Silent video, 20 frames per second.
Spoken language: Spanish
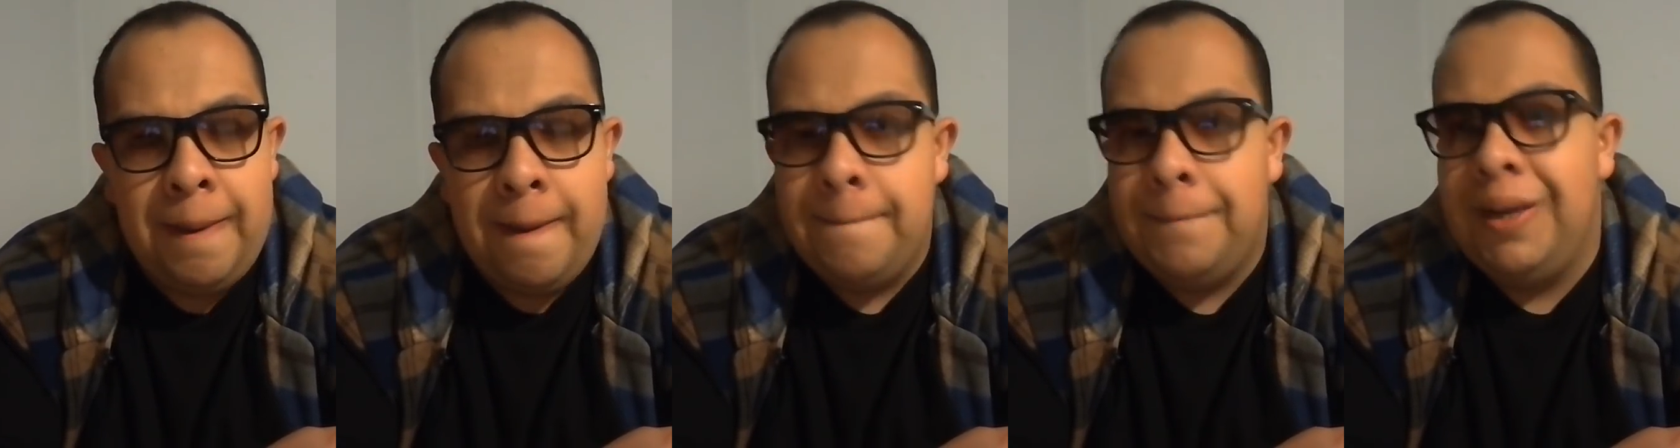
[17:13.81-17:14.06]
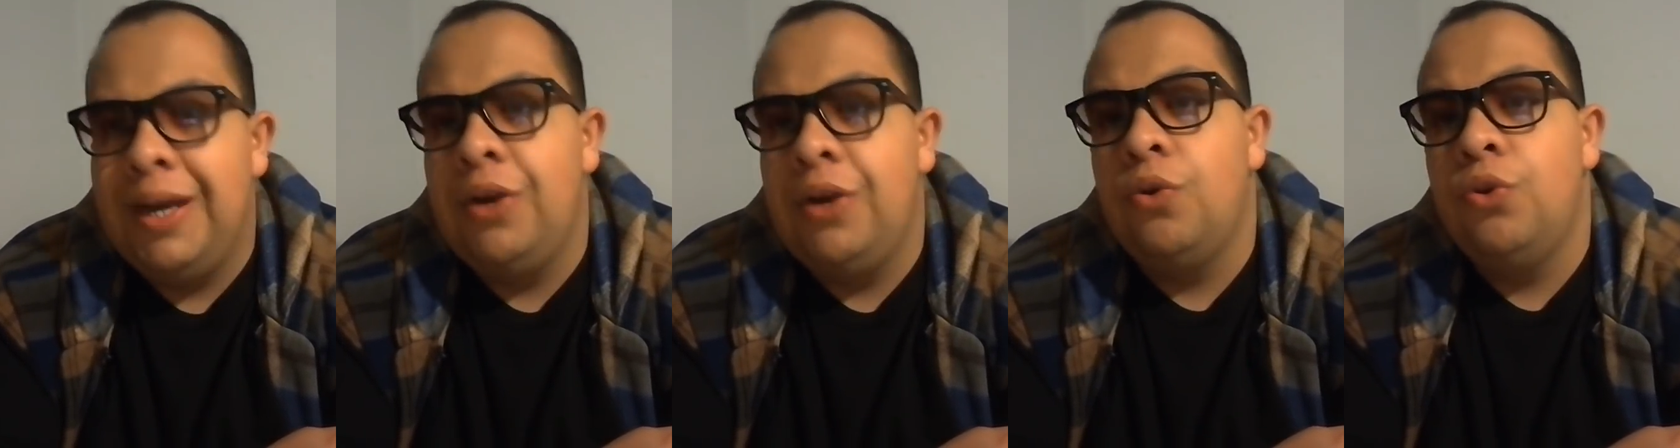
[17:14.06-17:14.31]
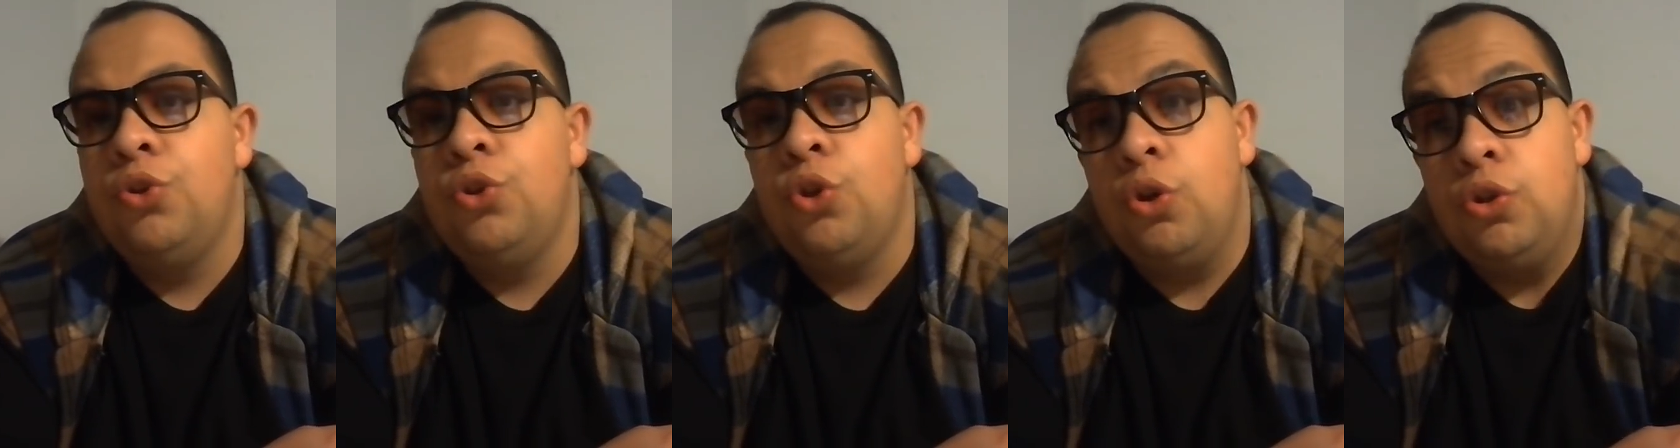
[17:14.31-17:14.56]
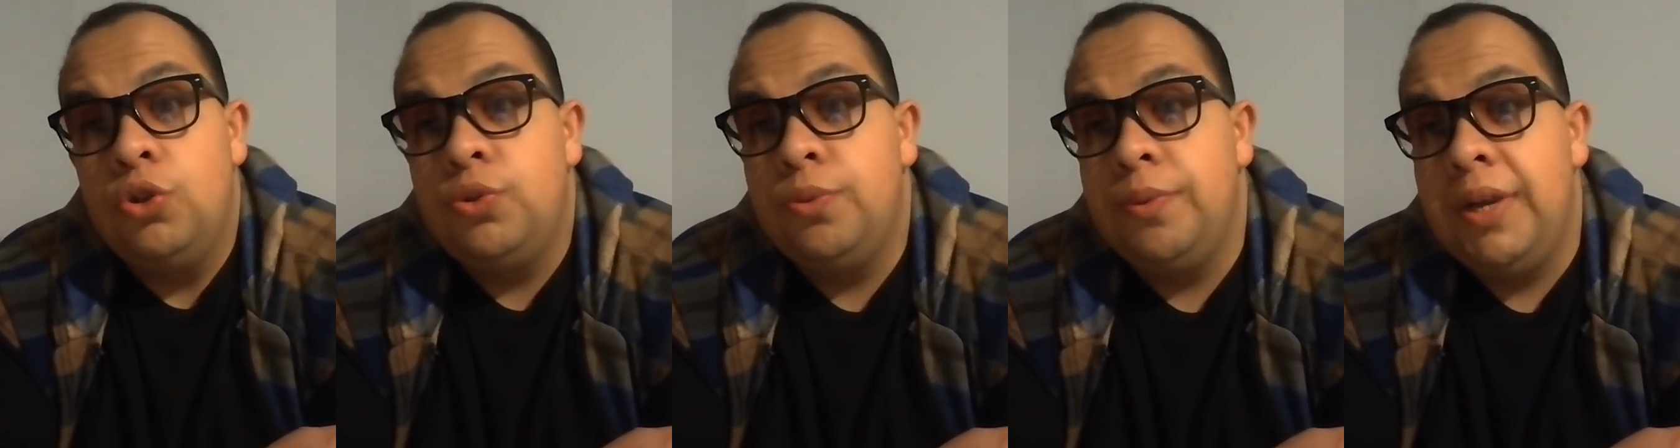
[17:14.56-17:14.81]
Pero no
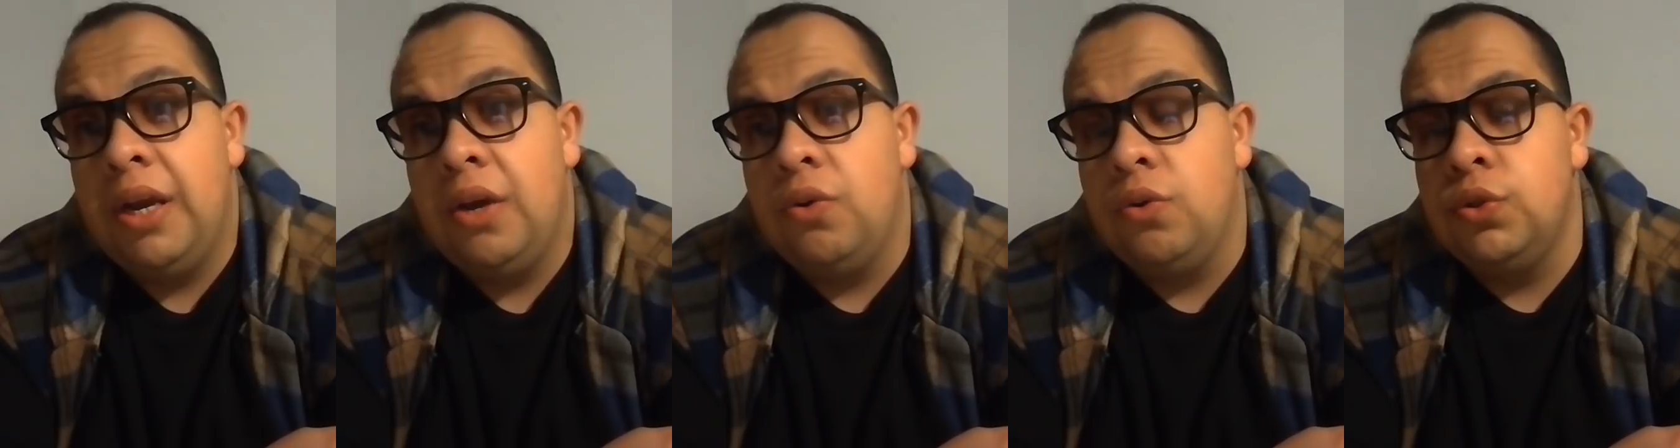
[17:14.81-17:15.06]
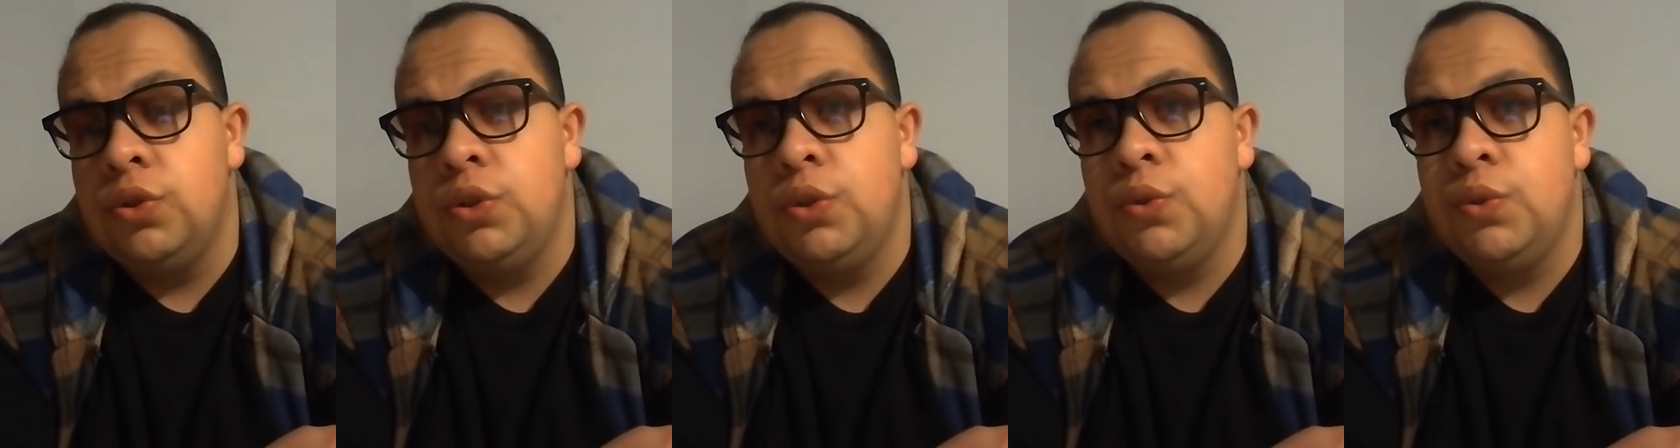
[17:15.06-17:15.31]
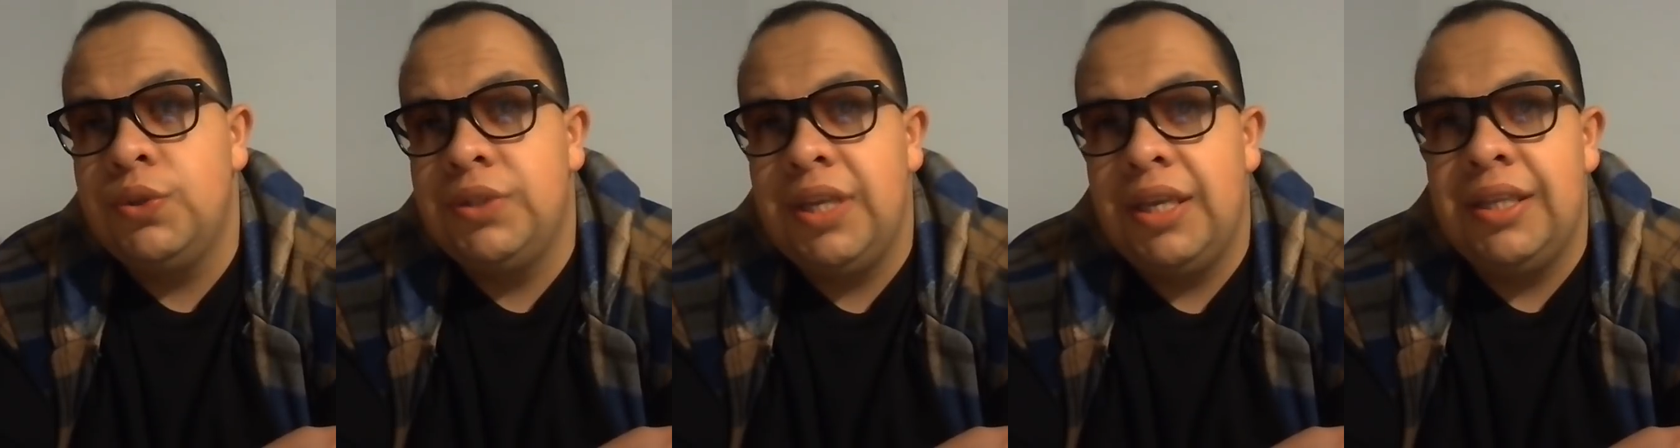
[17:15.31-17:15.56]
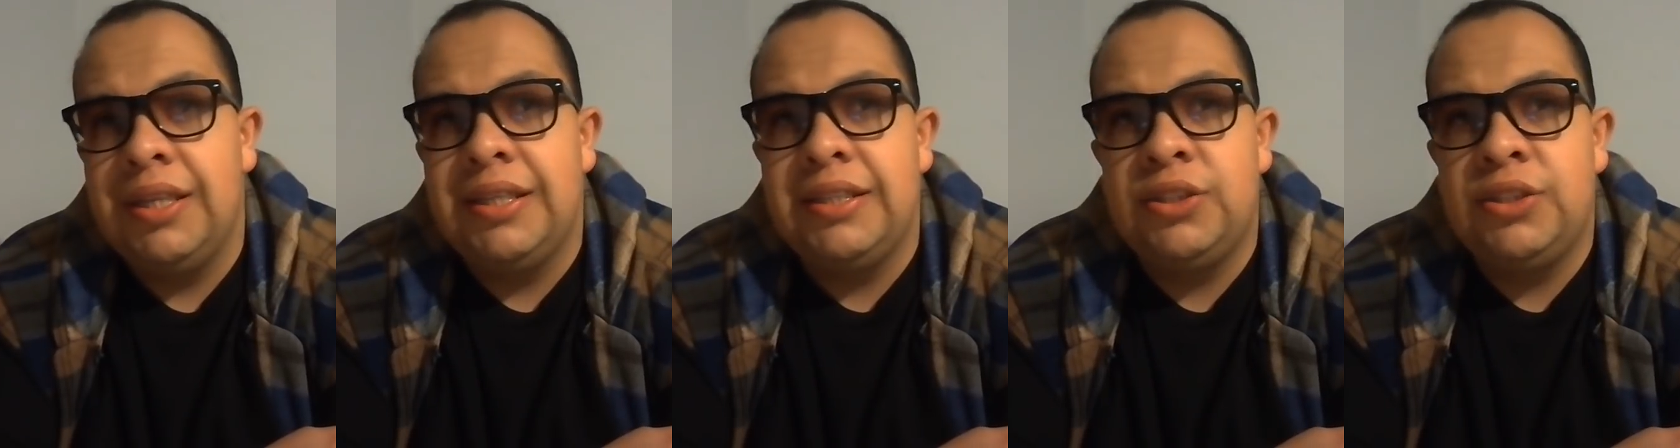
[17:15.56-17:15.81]
los hubiera conocido ustedes,